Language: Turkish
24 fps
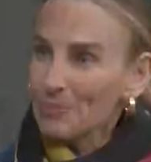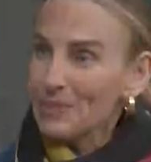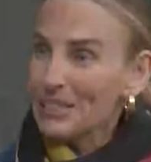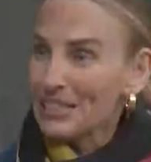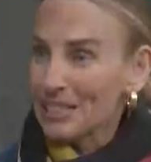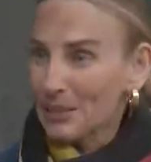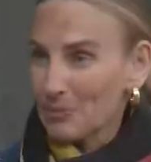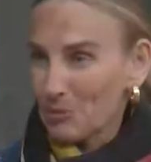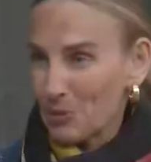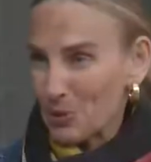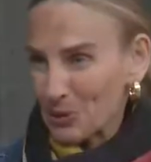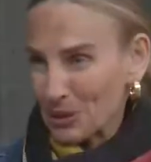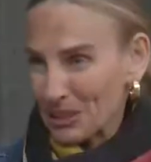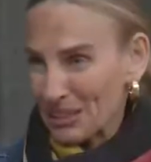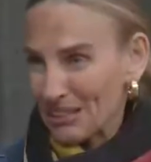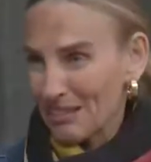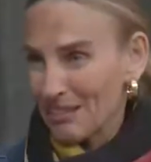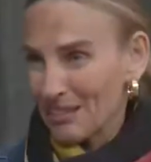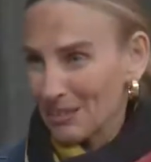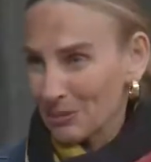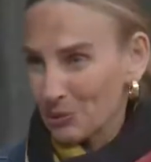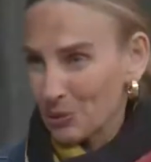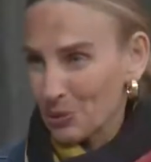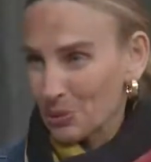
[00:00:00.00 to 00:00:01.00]
Bir tek
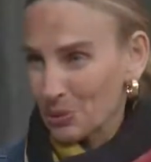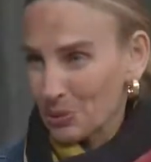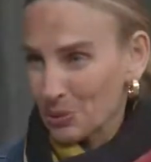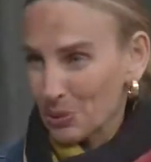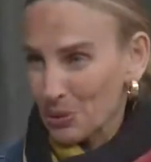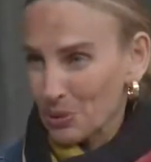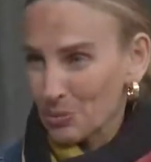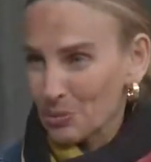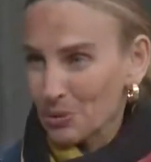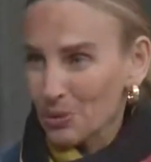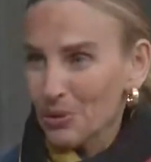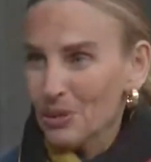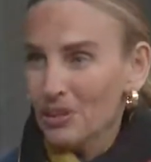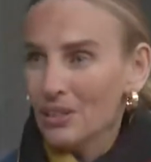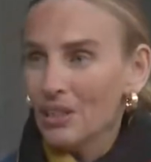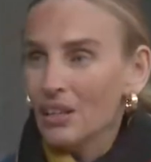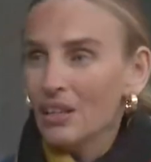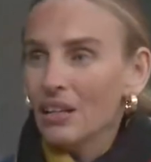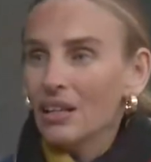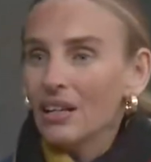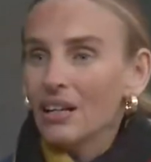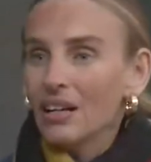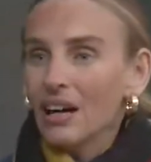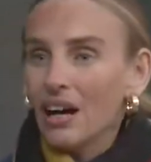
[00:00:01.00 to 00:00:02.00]
portakalda oluyor bu. Hmm.
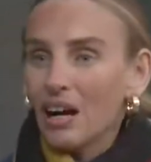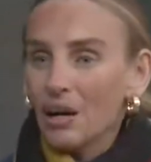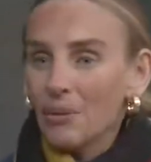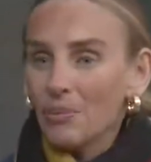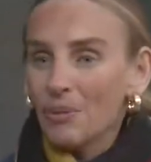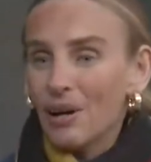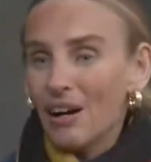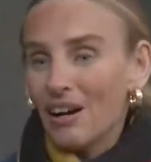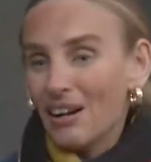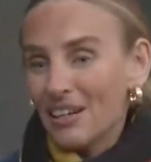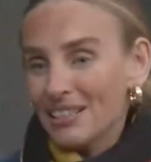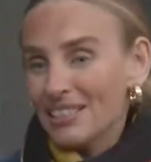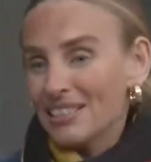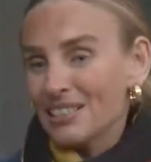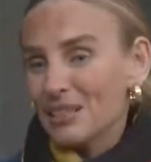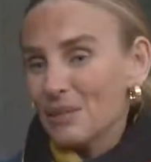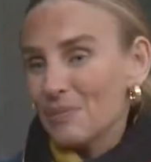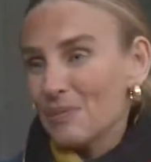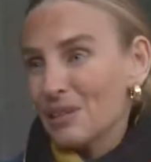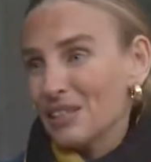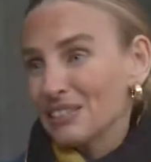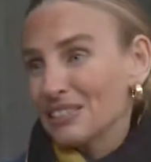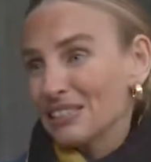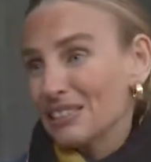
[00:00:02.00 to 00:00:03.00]
Ama aynı
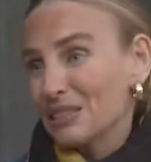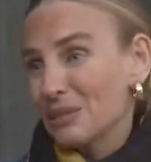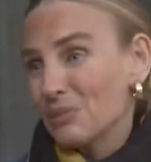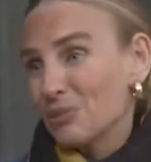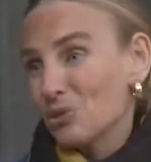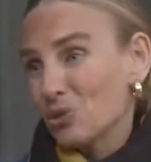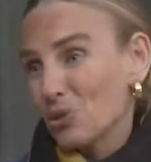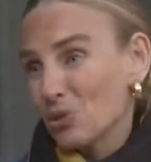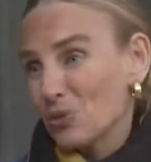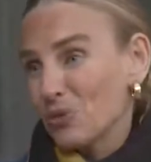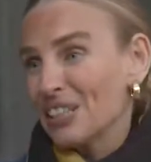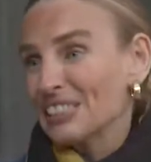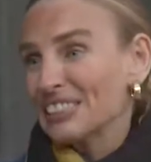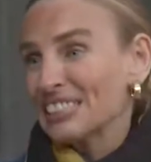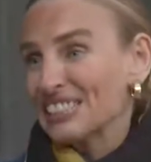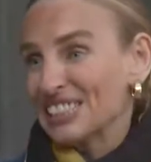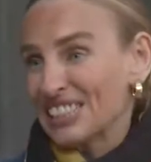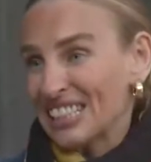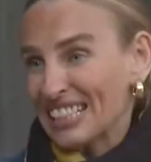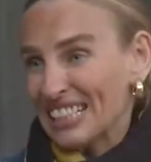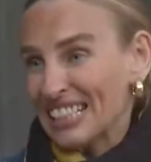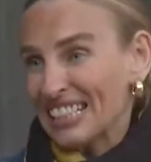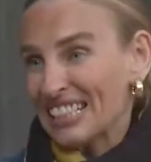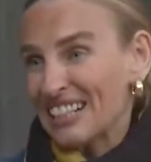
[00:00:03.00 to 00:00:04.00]
zamanda tabii çok fazla
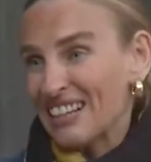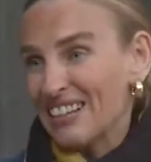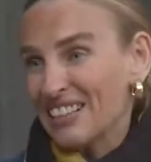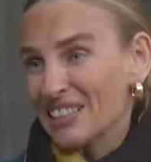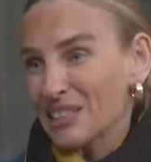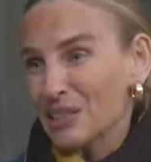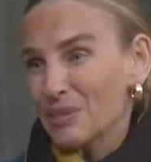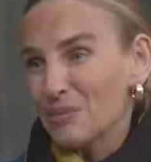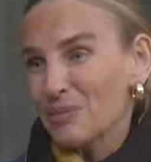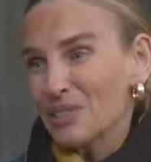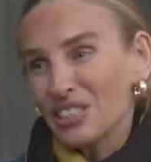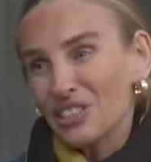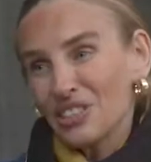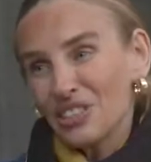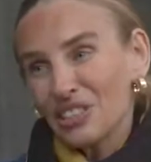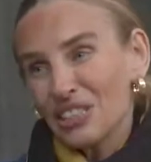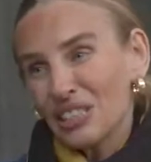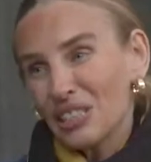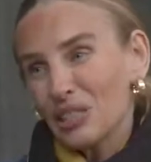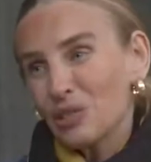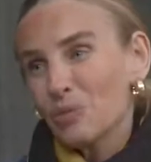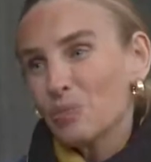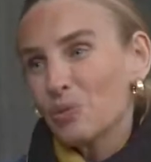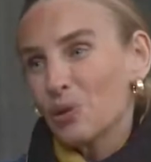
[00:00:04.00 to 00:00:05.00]
şeker aldığımız için
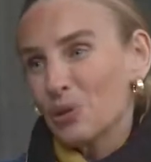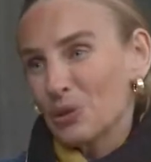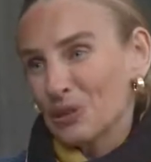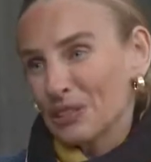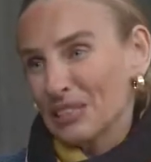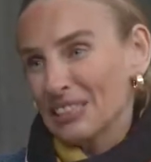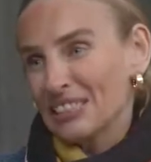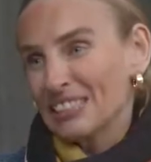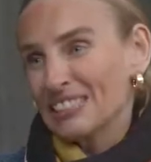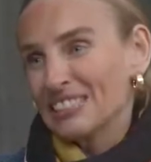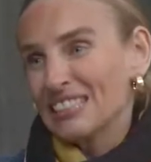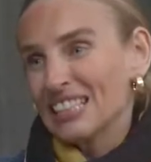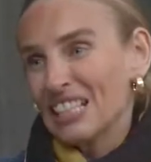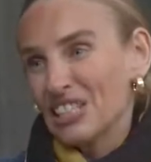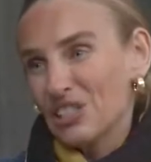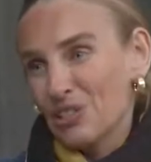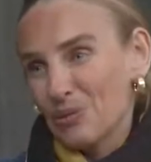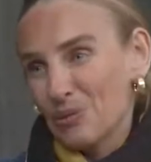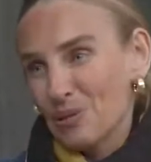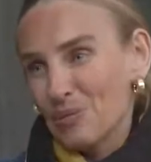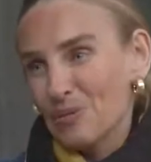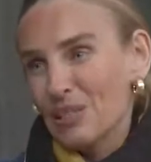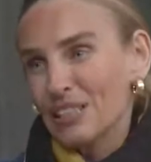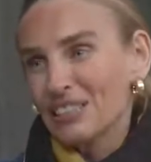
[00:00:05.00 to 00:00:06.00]
iki portakalı
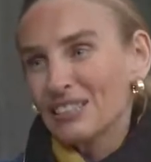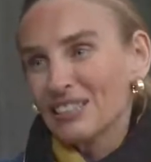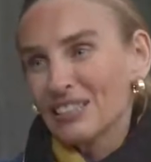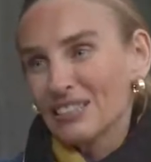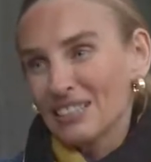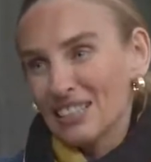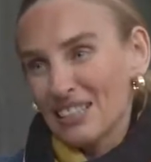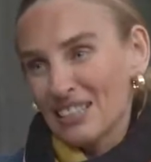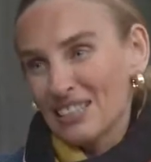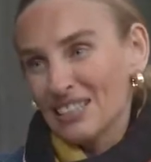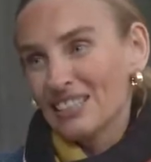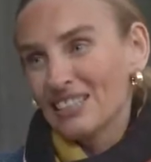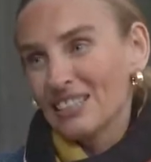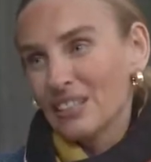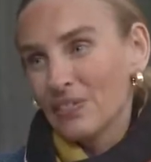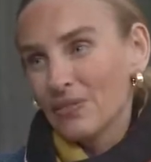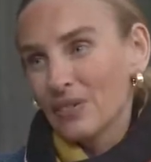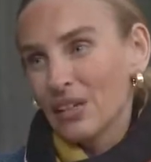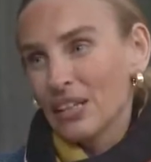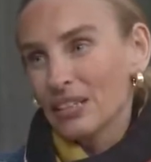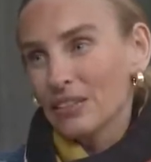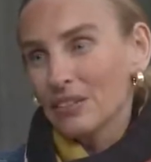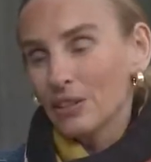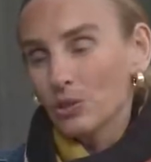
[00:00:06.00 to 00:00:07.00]
geçmemekte kesinlikle
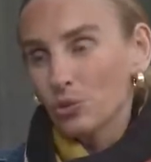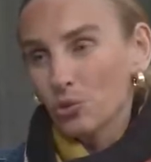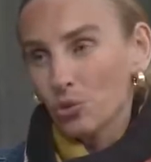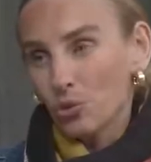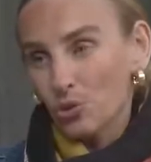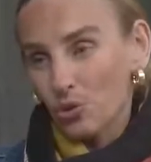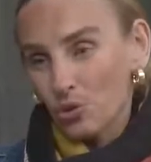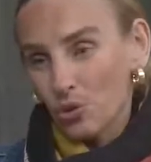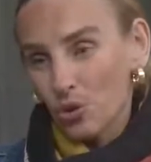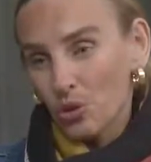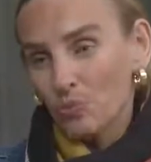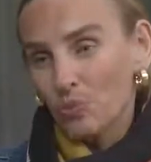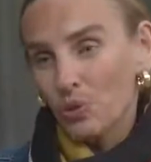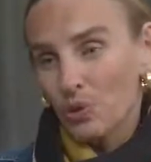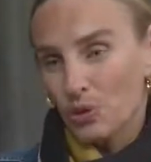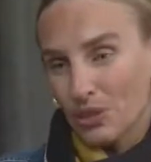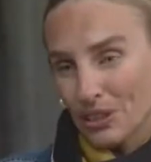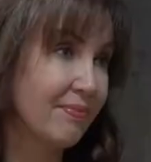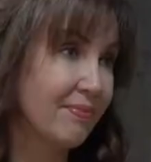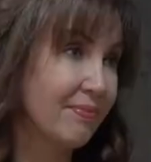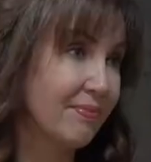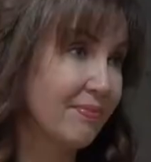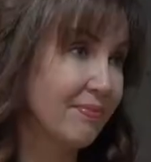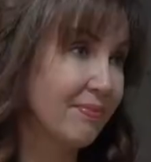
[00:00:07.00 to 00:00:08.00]
fayda var. 3-4
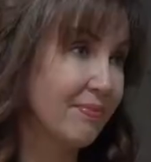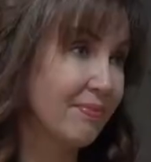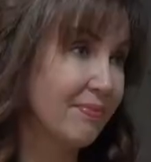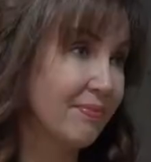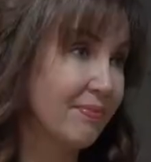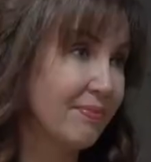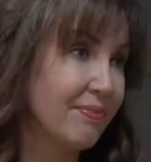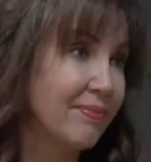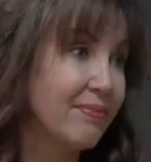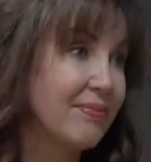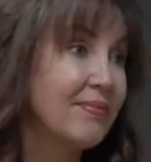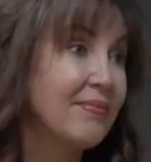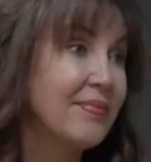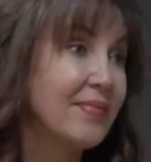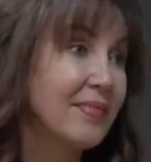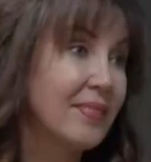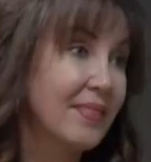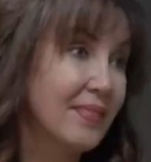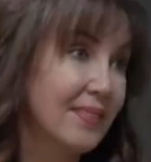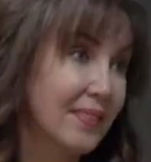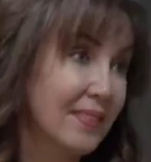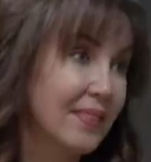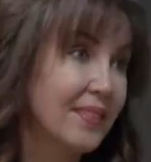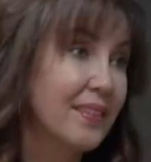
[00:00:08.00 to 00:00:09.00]
portakal dediğiniz
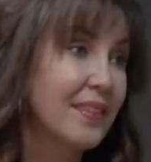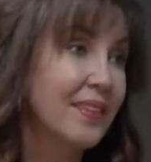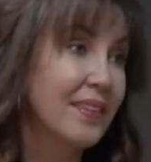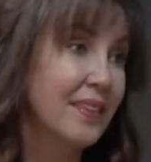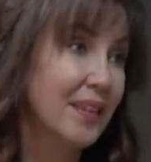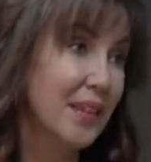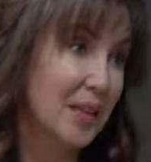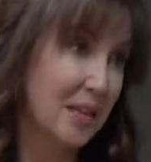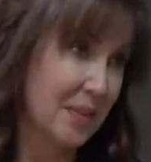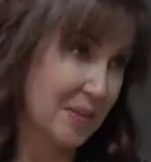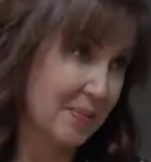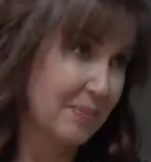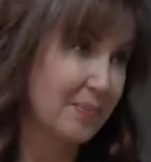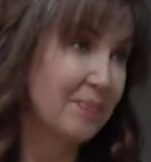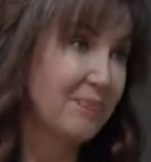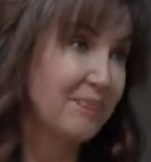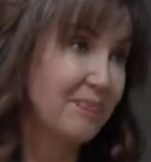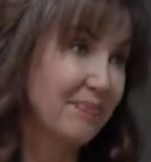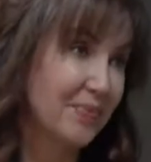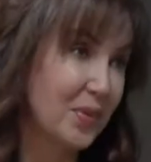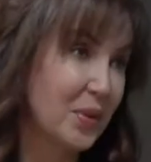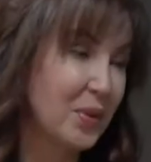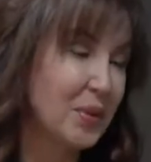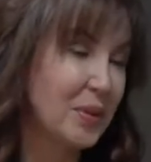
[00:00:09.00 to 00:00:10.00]
bayağı bir kalori ve şeker
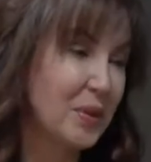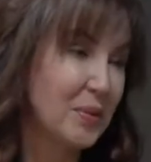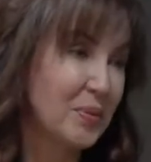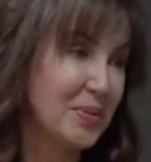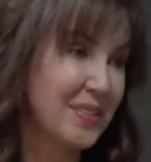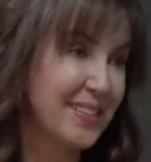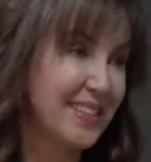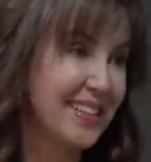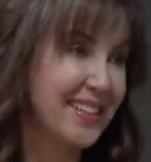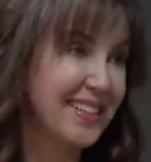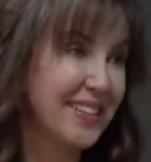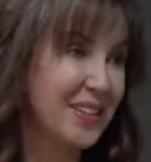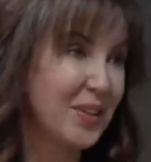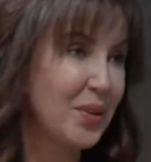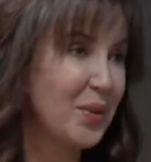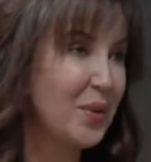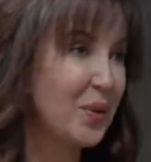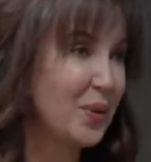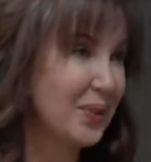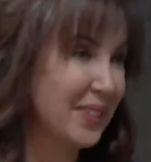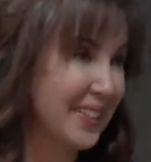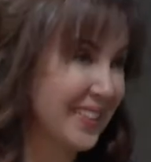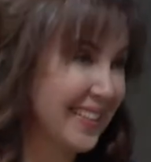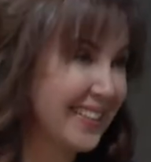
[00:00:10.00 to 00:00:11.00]
yapar. O da bize
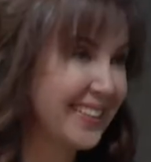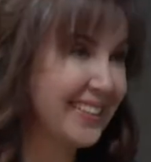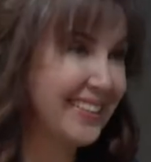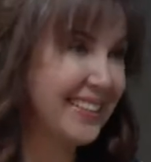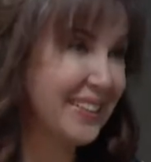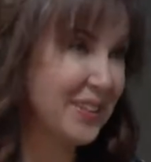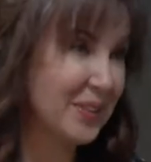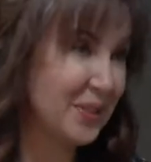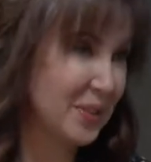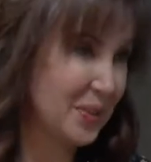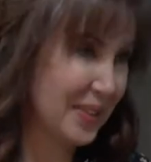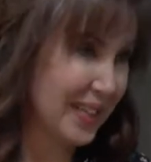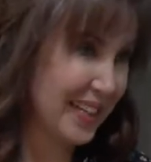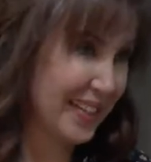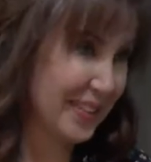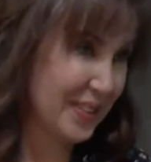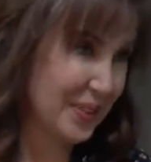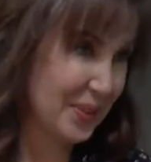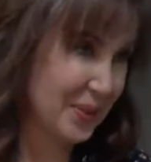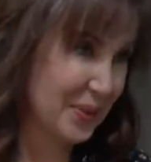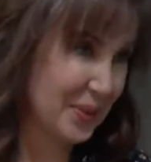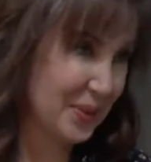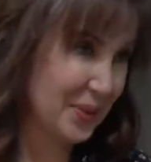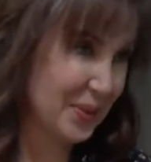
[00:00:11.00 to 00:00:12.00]
kilo olarak geri döner
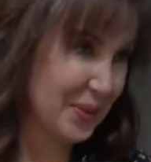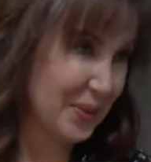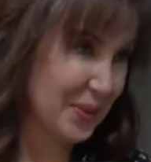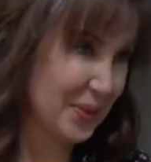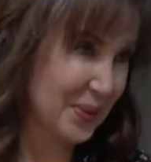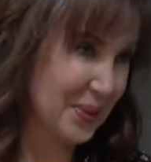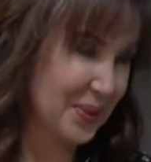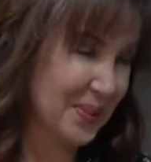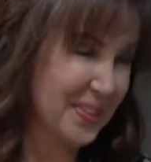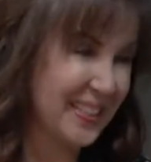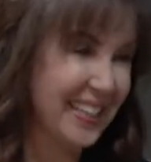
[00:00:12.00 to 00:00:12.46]
Kesinlikle.